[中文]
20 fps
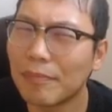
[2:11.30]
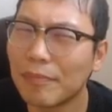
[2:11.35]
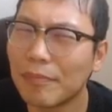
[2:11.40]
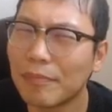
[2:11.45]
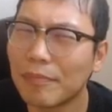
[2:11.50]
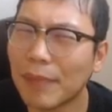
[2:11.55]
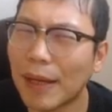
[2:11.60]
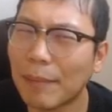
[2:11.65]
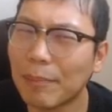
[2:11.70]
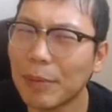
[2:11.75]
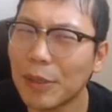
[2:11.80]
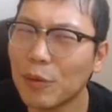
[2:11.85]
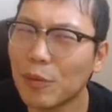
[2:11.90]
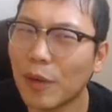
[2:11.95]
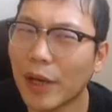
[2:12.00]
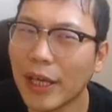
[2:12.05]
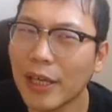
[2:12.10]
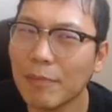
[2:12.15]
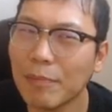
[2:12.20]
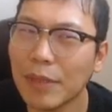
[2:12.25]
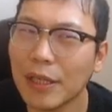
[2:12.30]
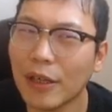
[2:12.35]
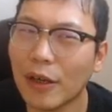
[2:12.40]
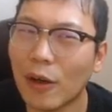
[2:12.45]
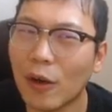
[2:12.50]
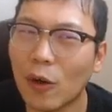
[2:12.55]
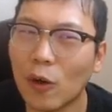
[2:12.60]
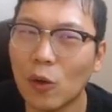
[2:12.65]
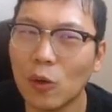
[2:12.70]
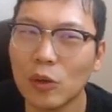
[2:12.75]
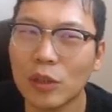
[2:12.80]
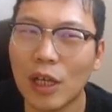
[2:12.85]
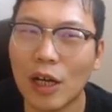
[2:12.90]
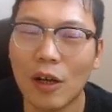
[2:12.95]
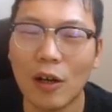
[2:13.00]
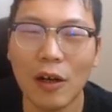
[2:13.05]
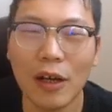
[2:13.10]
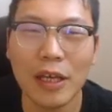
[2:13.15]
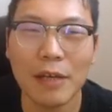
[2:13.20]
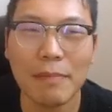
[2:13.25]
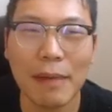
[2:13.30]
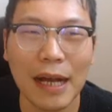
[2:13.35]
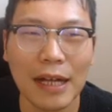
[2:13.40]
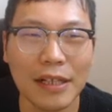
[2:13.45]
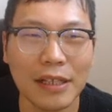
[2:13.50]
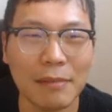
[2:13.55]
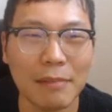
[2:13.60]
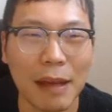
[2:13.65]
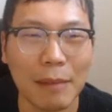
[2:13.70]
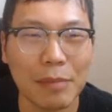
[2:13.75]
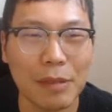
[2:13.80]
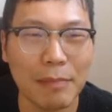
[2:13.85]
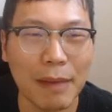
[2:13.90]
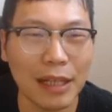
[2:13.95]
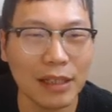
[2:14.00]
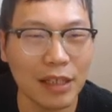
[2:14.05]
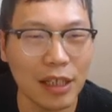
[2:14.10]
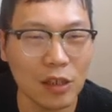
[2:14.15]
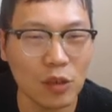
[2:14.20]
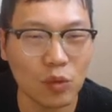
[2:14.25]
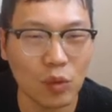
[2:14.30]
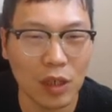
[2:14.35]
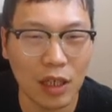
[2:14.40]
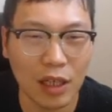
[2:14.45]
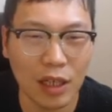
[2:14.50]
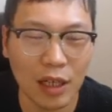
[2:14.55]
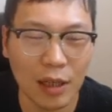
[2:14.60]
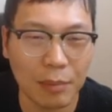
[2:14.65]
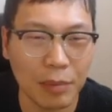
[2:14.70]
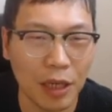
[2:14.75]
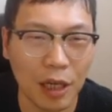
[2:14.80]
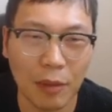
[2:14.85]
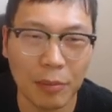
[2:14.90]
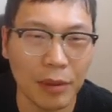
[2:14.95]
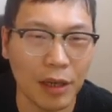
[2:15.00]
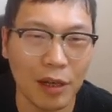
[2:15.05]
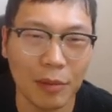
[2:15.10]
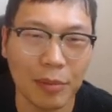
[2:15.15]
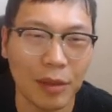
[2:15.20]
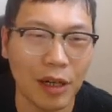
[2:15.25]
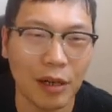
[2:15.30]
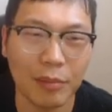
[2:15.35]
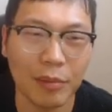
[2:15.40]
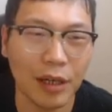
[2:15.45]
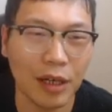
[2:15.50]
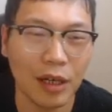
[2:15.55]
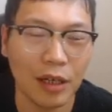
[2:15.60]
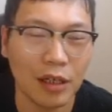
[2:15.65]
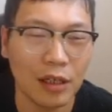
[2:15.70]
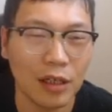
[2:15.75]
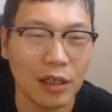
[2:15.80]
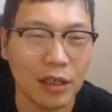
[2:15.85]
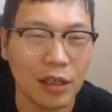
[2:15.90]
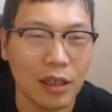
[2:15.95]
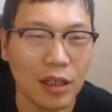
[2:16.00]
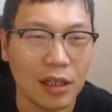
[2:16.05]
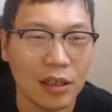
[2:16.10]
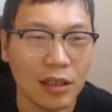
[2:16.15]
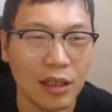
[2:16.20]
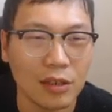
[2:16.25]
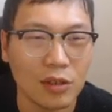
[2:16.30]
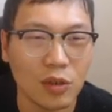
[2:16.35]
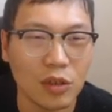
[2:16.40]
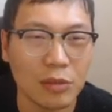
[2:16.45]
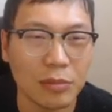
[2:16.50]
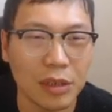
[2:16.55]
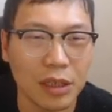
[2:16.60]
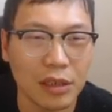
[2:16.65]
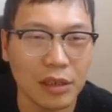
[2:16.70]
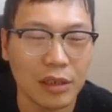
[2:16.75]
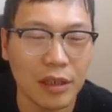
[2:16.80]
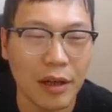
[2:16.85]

马 B 五 A B 后到 A 八，人家马 B 八垫住了啊，不好不好不好不好，那走什么呢？